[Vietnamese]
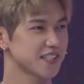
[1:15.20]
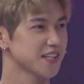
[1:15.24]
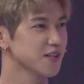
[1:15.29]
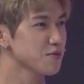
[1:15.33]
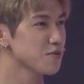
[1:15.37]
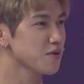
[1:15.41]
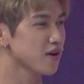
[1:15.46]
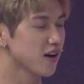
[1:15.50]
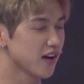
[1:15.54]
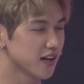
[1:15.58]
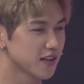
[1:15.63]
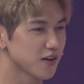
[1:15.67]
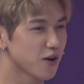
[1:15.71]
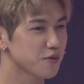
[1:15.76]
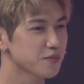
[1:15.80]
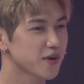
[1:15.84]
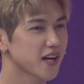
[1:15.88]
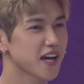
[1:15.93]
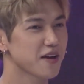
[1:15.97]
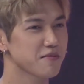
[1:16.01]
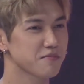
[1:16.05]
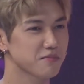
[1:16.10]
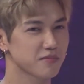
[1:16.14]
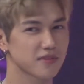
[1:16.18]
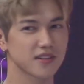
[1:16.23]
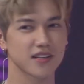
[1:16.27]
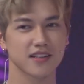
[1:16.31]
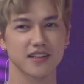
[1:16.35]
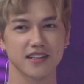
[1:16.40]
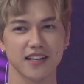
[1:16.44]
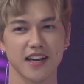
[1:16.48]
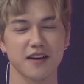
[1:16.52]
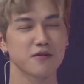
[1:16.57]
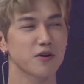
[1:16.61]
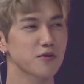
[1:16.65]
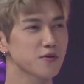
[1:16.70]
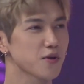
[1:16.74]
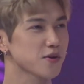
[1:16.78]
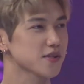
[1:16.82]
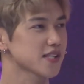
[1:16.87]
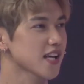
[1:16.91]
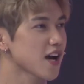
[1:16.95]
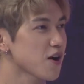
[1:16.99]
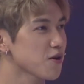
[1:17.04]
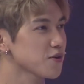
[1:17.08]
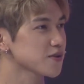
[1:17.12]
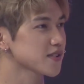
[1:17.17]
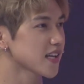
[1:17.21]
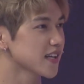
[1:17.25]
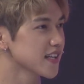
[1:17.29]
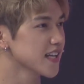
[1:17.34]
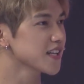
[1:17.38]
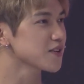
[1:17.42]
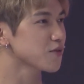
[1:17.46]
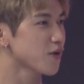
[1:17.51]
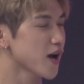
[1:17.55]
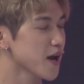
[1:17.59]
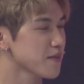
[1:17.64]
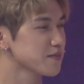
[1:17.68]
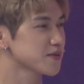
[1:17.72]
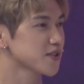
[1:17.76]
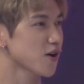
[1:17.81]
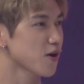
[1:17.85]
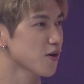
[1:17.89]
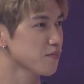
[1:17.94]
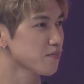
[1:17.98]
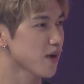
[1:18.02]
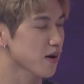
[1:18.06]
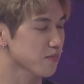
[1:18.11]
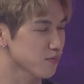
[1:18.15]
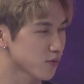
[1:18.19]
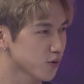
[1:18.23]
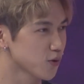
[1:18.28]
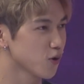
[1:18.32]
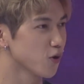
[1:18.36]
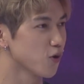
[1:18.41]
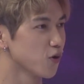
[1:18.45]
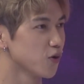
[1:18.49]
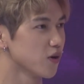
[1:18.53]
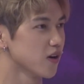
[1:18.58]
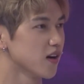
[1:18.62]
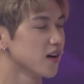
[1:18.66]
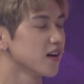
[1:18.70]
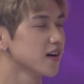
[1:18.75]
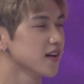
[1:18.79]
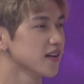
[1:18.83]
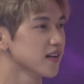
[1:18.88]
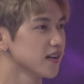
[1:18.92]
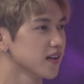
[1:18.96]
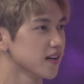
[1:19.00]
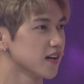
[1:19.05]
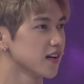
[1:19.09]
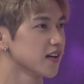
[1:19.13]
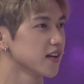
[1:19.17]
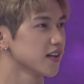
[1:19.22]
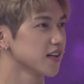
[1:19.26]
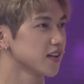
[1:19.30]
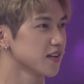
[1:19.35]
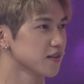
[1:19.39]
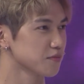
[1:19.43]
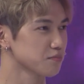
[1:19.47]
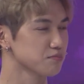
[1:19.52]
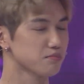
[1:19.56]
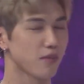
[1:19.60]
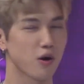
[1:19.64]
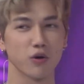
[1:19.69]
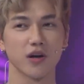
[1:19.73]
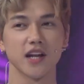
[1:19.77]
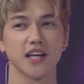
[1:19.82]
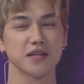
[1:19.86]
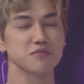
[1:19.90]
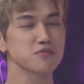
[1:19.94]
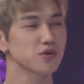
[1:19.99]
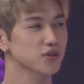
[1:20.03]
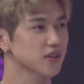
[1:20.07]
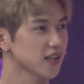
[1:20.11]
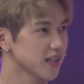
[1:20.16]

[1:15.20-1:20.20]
Xin lỗi mọi người, hôm nay em không hiểu sao stylist của em cho mặc bộ đồ hơi màu lính